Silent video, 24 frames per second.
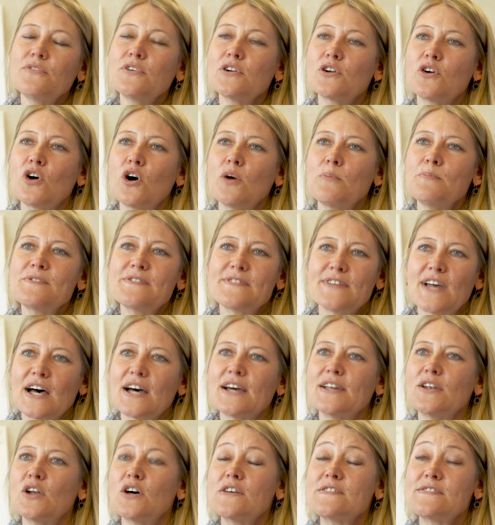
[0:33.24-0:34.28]

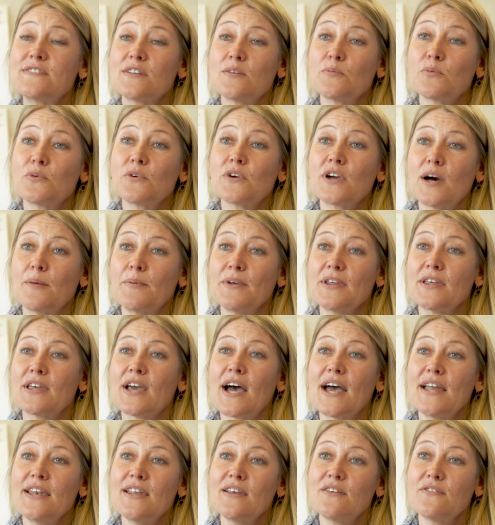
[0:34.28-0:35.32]
Willkommenstag in Osnabrück habe
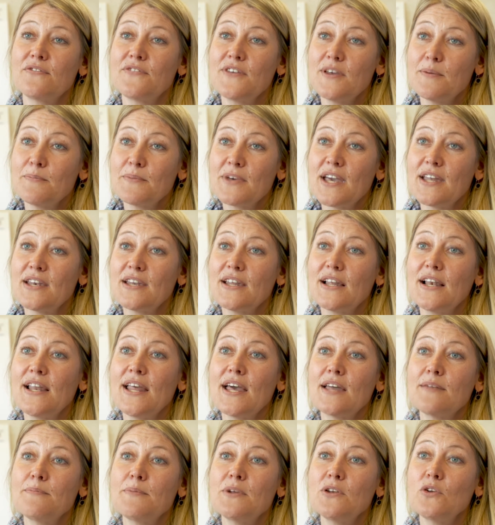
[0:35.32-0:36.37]
ich einige Firmen
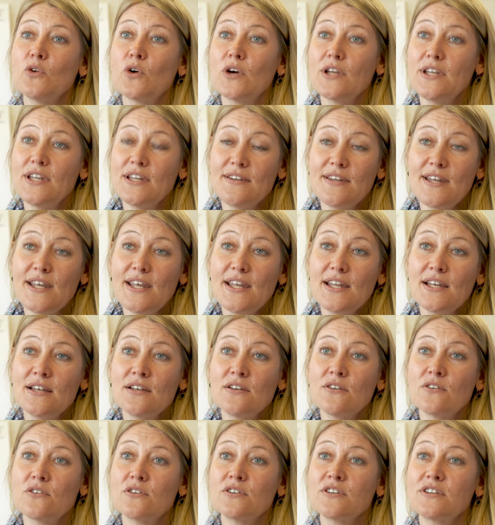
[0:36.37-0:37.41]
kennengelernt mit neuen
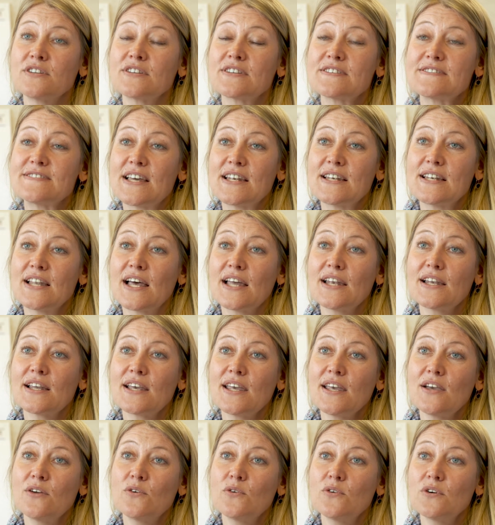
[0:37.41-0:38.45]
Ideen und interessanten
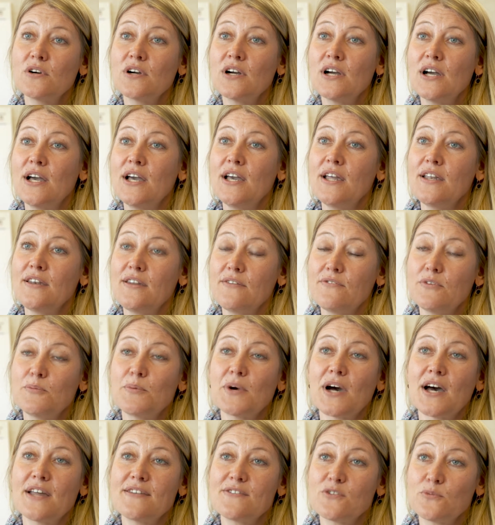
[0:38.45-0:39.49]
Anregungen, die wir
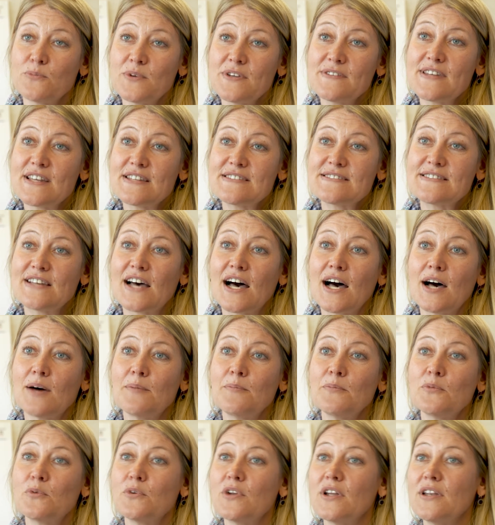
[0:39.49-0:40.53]
bereits umgesetzt
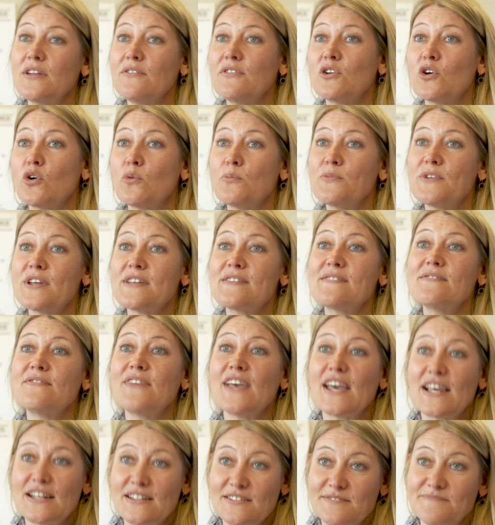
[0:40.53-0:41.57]
haben oder die wir noch umsetzen
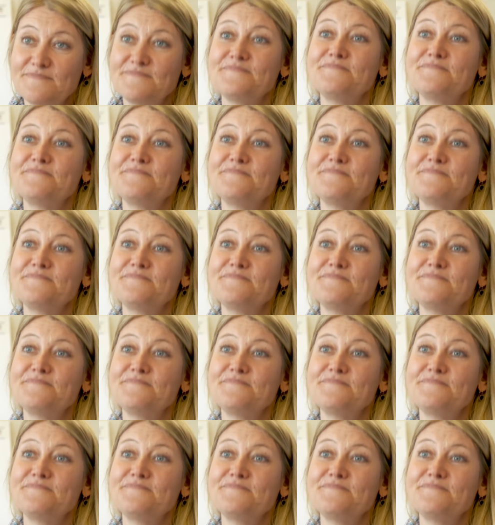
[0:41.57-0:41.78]
werden.